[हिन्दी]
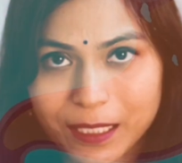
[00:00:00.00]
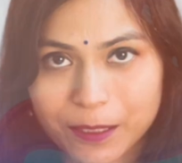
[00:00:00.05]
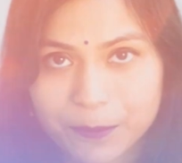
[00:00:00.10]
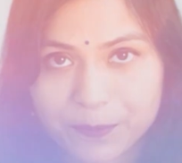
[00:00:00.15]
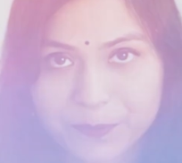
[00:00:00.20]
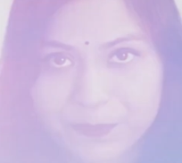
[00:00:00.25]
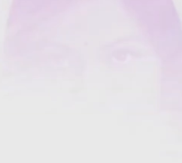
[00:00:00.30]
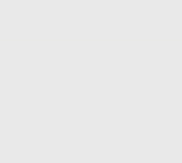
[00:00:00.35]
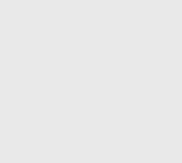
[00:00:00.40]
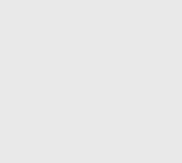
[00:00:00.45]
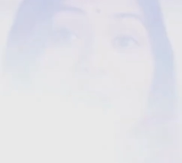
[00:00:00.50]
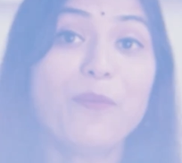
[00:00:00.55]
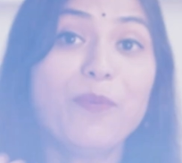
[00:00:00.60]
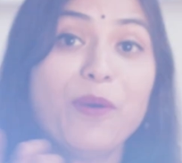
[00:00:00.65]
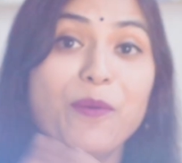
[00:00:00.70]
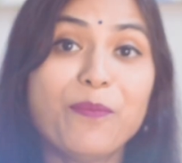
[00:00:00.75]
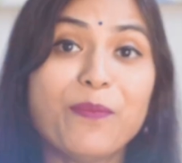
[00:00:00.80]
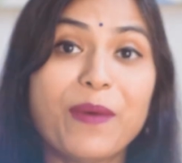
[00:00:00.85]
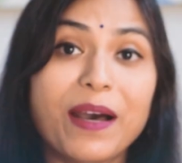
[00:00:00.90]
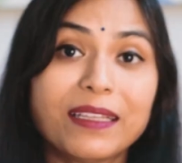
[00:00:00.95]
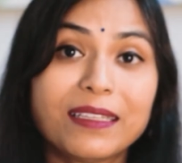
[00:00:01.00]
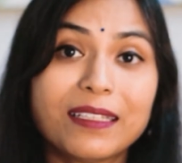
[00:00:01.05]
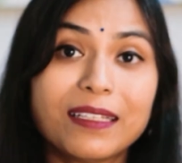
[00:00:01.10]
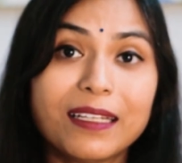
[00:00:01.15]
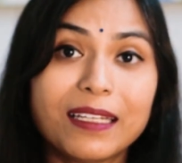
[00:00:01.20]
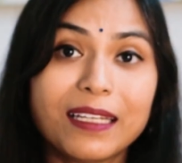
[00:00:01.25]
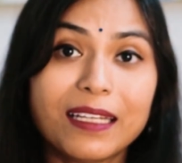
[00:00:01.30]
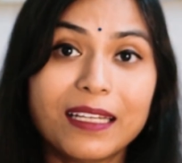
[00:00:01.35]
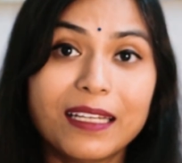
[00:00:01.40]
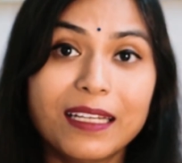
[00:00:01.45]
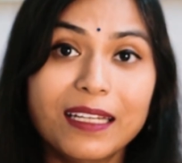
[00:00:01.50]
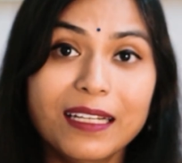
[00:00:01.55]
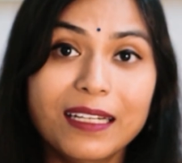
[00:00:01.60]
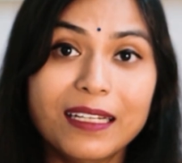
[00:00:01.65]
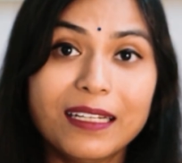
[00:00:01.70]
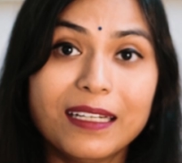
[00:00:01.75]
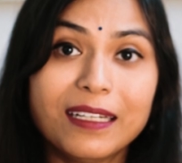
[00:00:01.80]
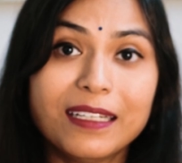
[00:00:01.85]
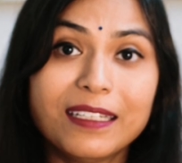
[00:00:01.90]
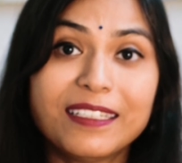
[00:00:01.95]
है अब हम बात करेंगे
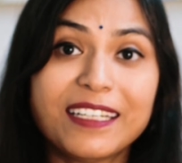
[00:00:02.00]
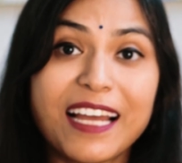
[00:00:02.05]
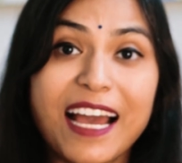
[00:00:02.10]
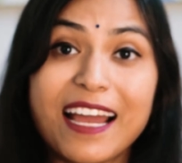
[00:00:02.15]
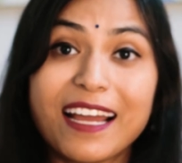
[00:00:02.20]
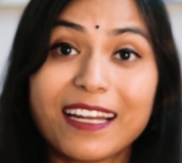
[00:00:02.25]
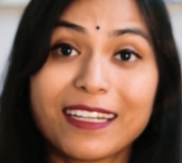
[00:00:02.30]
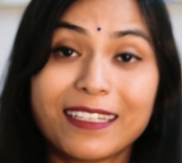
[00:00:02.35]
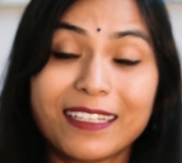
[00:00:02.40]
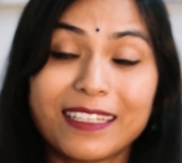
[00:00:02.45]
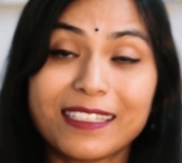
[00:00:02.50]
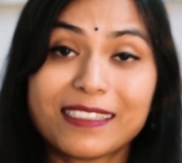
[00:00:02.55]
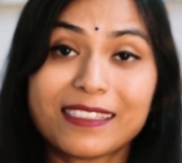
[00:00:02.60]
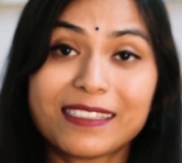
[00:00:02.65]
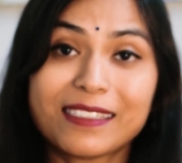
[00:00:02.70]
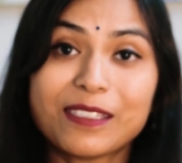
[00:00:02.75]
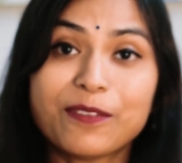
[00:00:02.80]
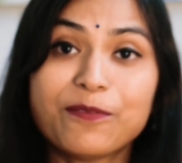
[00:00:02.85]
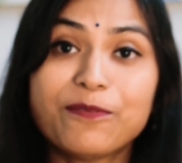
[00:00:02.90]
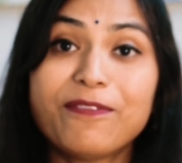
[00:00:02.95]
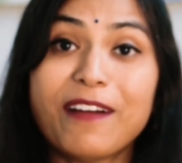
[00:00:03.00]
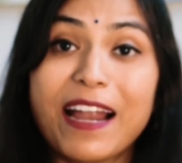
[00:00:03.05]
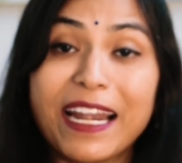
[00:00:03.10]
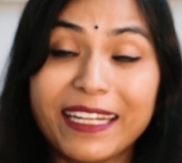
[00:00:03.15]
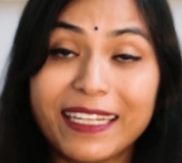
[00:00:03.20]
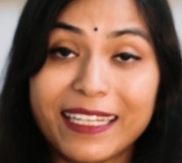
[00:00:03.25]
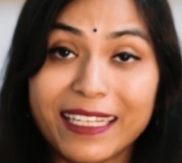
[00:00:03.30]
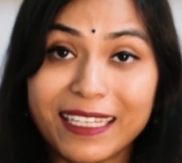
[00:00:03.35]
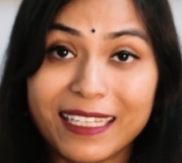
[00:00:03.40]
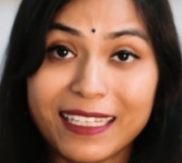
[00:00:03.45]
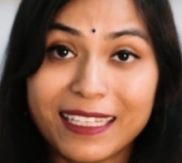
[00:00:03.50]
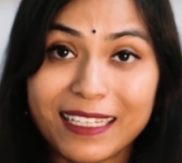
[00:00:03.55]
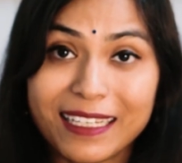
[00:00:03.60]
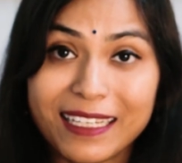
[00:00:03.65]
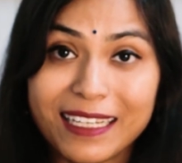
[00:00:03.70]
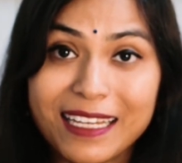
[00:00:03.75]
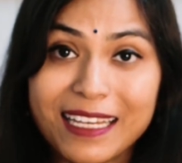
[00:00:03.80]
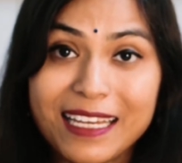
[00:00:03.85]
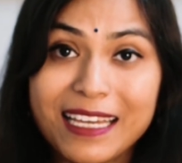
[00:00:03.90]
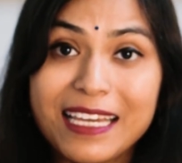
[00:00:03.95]
टायर्डनेस फैटिंग
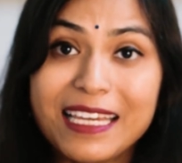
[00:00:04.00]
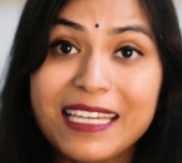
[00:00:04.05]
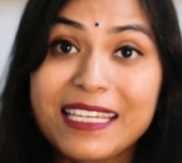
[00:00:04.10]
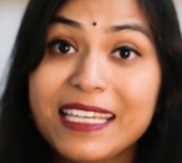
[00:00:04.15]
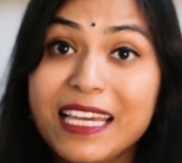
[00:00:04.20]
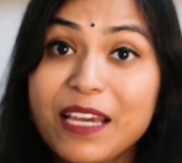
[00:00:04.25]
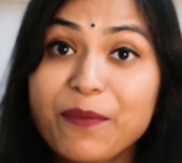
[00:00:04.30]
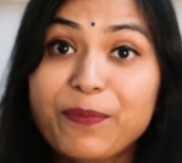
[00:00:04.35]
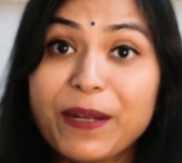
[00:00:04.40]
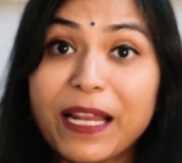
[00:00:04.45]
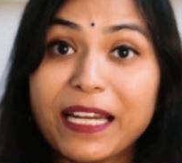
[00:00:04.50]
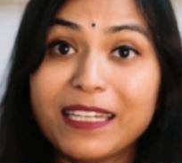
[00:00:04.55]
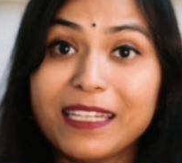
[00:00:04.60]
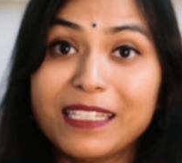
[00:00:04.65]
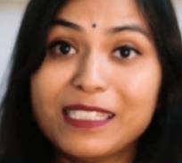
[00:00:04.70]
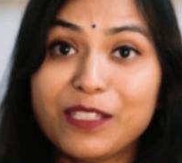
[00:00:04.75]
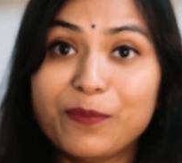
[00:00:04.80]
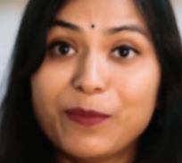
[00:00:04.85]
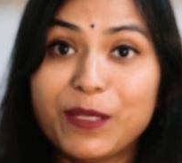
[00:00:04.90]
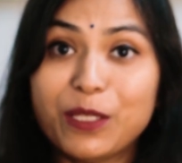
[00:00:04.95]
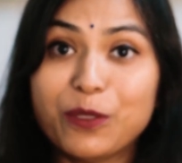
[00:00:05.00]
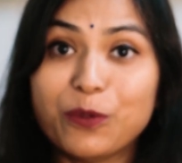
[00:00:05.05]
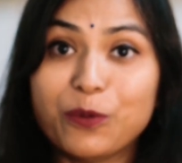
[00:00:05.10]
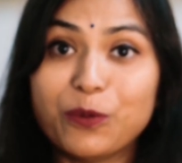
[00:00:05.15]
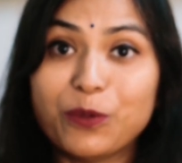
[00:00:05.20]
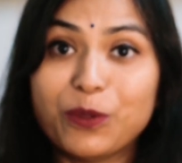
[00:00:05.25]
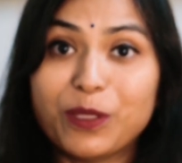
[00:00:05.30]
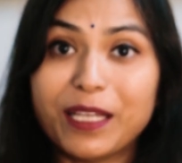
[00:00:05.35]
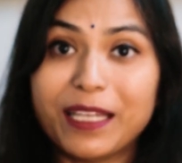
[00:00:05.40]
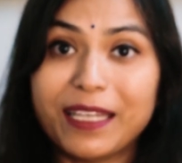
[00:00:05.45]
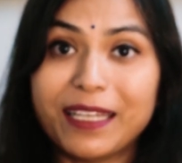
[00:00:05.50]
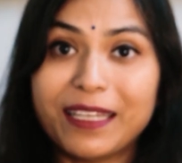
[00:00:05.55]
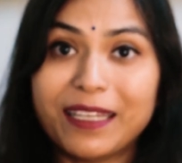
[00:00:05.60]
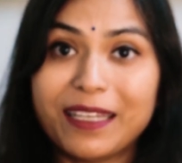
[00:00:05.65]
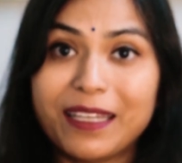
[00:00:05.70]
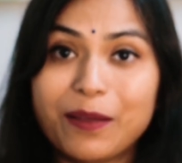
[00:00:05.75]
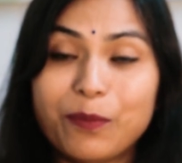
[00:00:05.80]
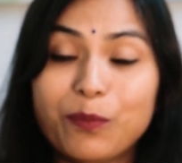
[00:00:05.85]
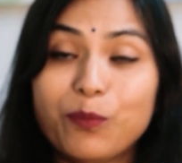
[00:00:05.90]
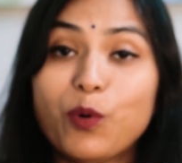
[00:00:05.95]
ये प्रेगनेंसी में क्यों होता है
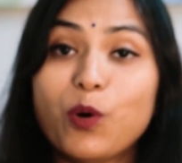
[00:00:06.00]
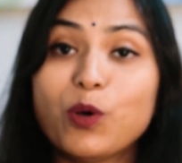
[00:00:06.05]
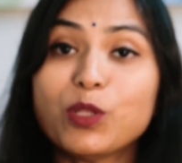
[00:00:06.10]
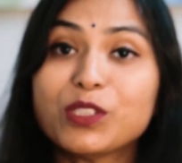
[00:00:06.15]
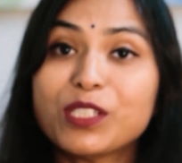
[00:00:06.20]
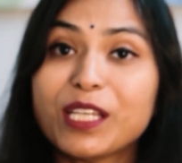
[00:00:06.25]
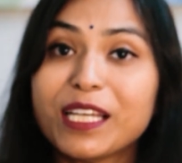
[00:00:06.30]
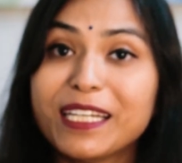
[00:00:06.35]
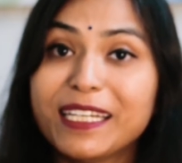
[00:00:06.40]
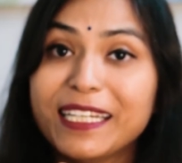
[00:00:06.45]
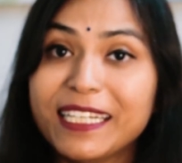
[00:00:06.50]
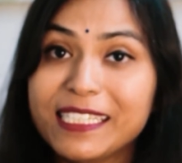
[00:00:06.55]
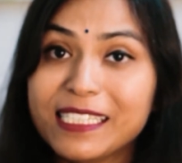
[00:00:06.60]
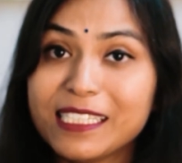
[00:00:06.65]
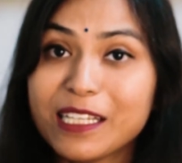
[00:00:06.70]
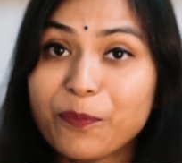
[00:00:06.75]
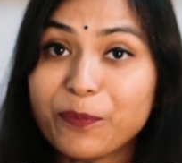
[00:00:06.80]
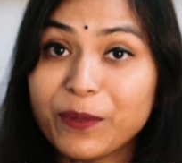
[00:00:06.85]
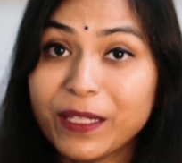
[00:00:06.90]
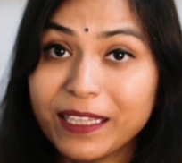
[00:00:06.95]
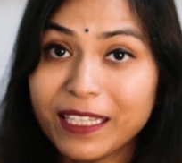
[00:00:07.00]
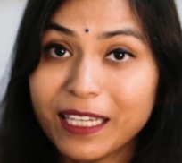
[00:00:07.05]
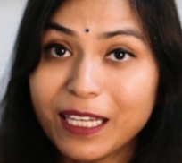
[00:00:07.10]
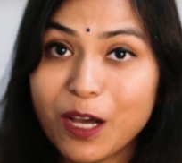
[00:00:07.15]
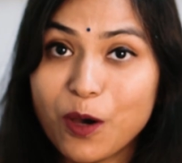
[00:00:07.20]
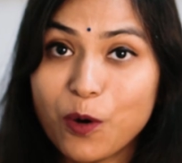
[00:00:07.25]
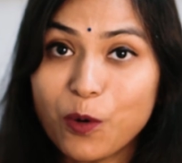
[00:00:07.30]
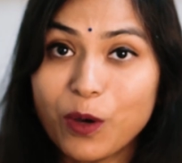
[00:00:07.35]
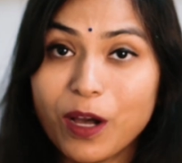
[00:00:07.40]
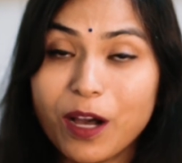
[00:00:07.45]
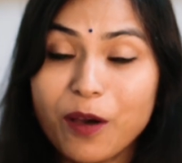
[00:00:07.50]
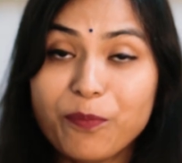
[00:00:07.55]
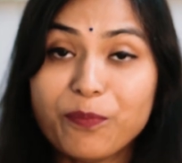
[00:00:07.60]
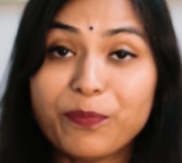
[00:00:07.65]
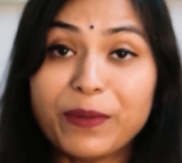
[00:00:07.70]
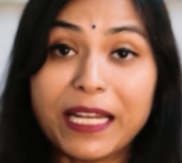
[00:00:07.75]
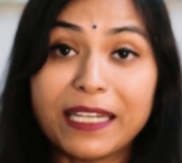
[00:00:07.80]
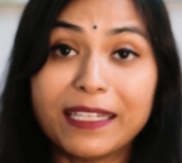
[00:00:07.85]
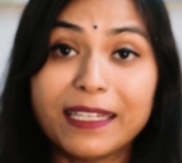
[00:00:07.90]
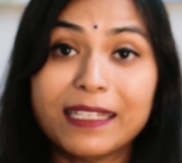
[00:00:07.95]
बहुत सारे लेडीज आपने देखा होगा
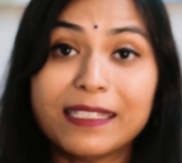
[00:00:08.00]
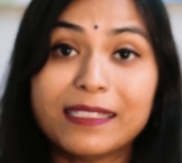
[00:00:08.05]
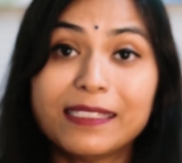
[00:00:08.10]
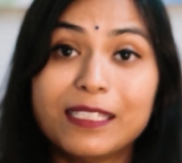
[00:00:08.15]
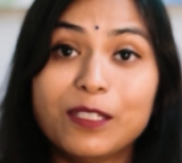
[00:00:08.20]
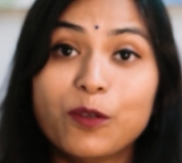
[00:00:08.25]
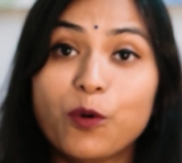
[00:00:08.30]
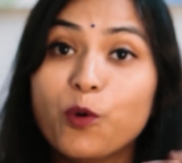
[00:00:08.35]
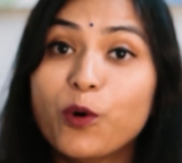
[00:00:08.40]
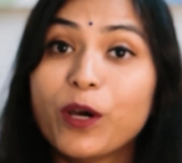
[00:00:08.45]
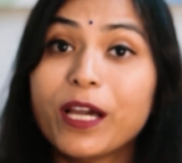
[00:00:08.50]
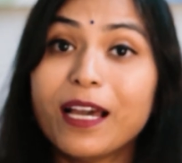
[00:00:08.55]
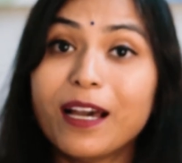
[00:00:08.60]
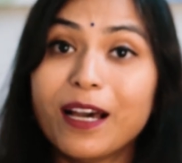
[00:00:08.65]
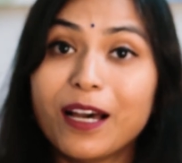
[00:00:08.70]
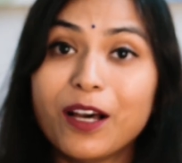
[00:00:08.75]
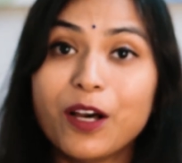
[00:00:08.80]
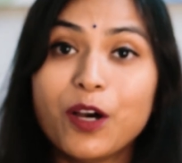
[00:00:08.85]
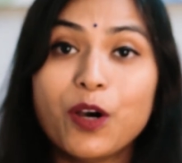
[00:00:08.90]
प्रेगनेंसी हो गया